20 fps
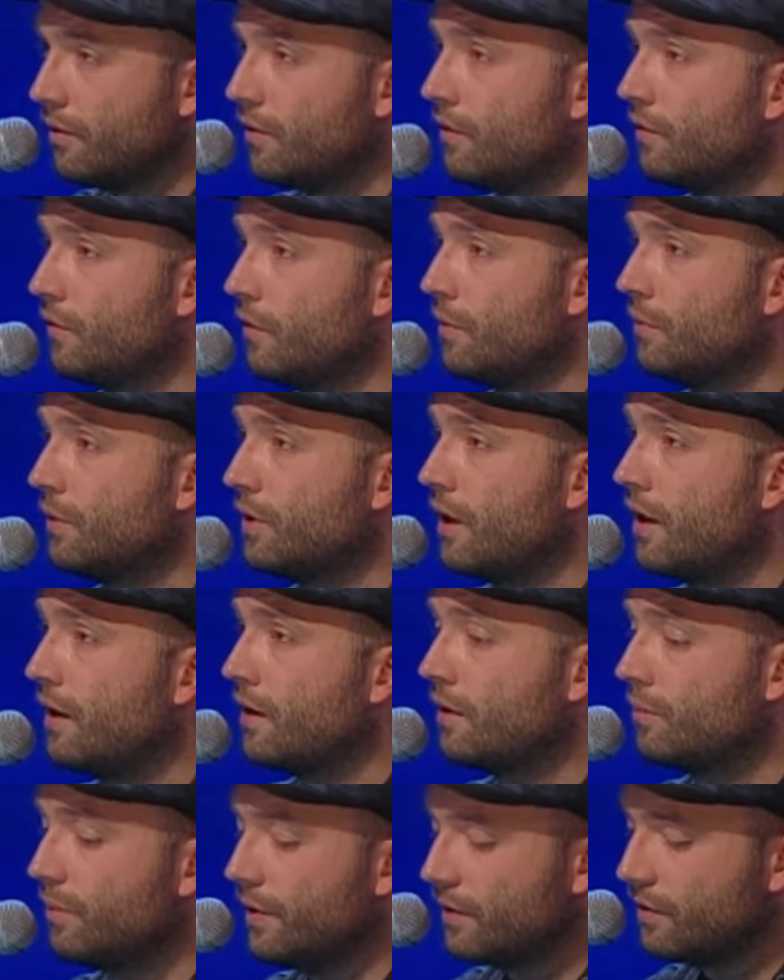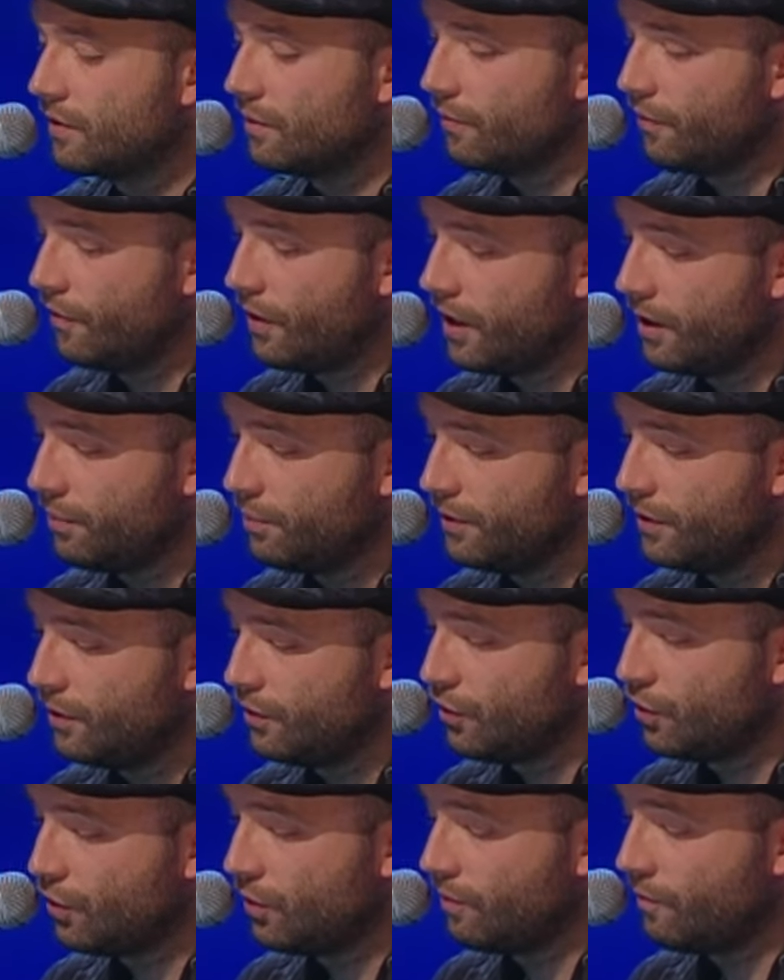Vom Tacker bis zum
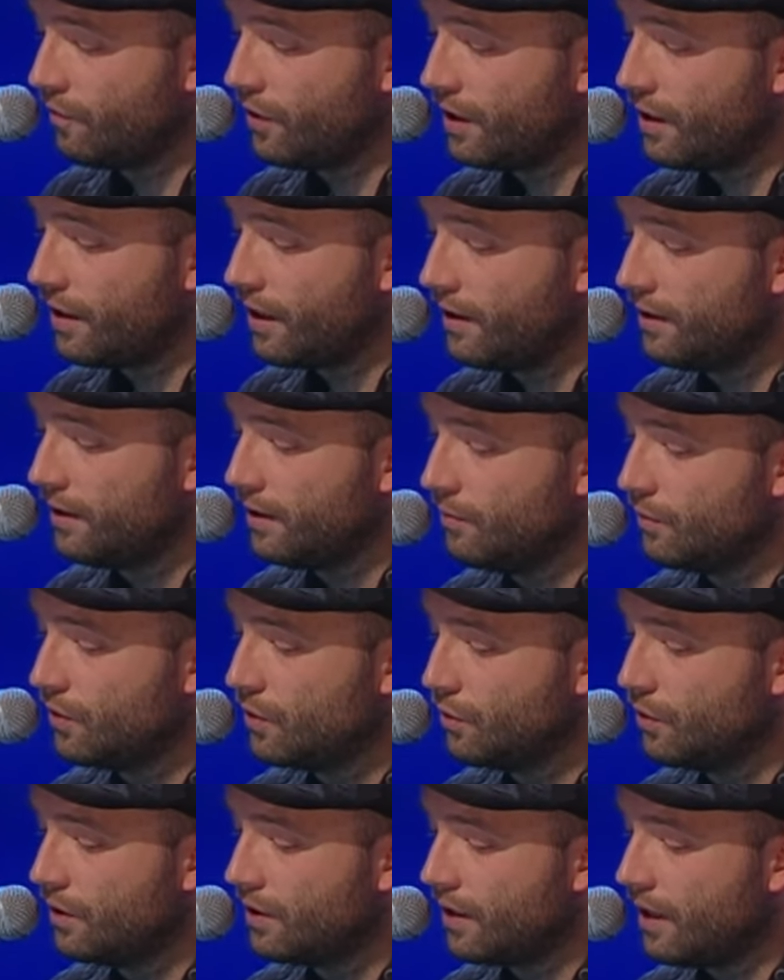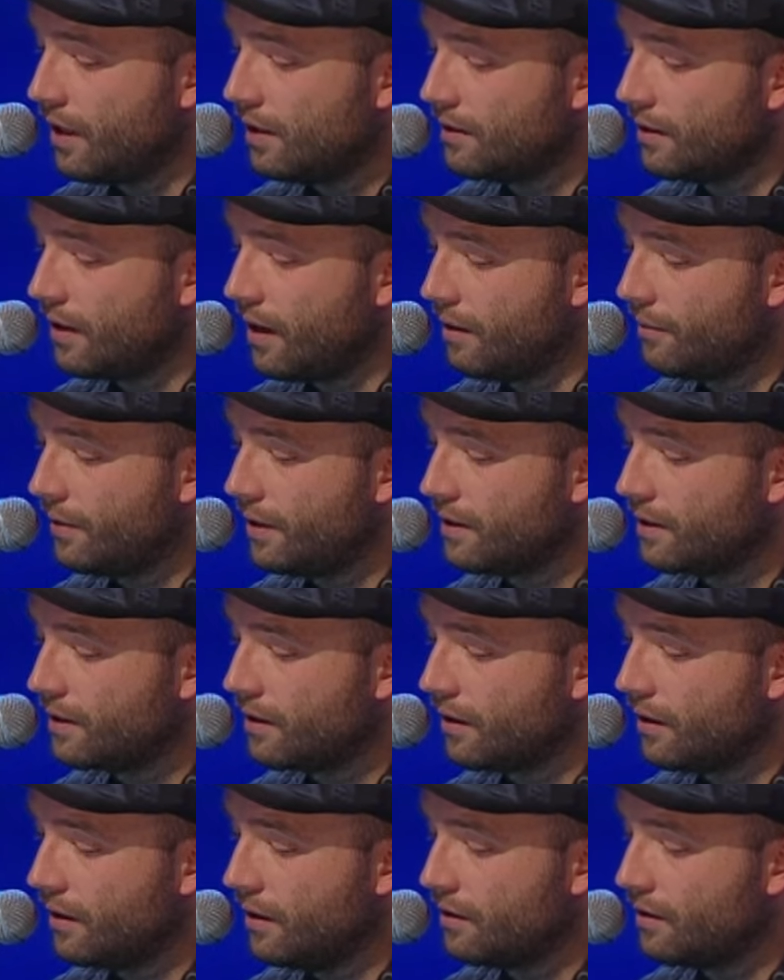Flachbildschirm waren alle ihm zugeteilten
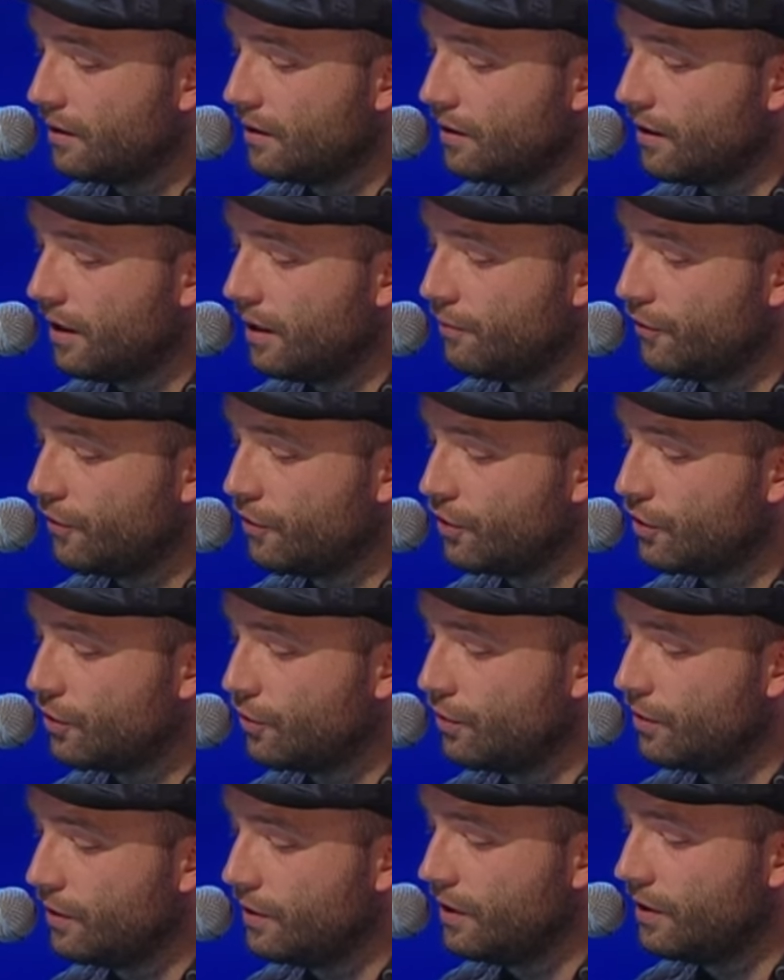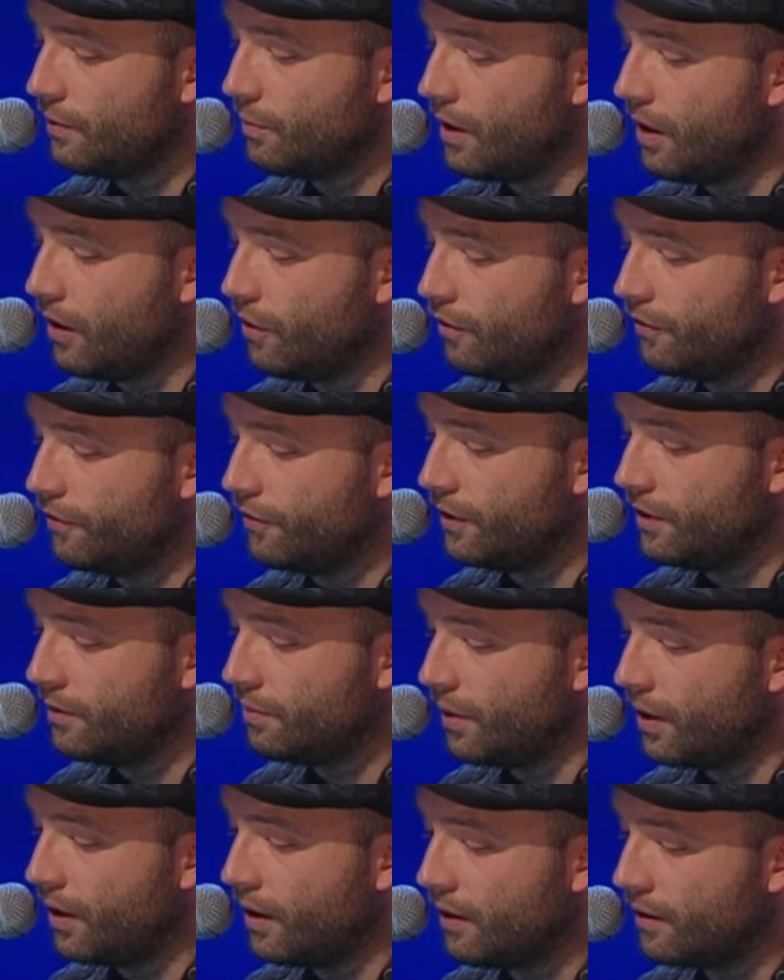Arbeitsgeräte innerhalb von Stunden nicht mehr
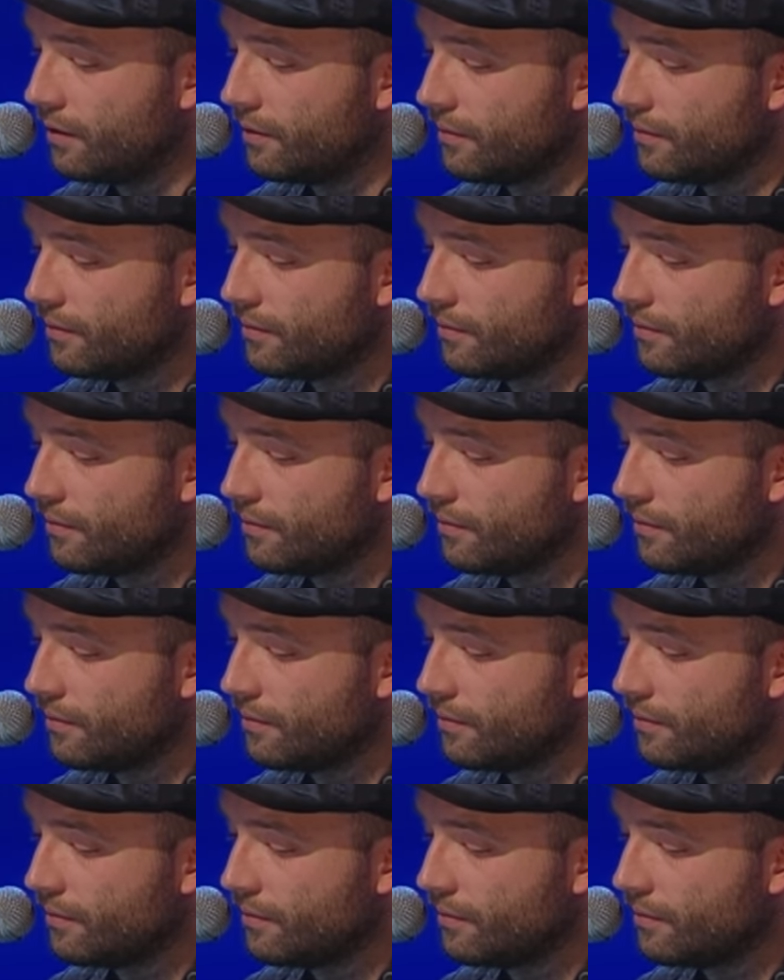auffindbar.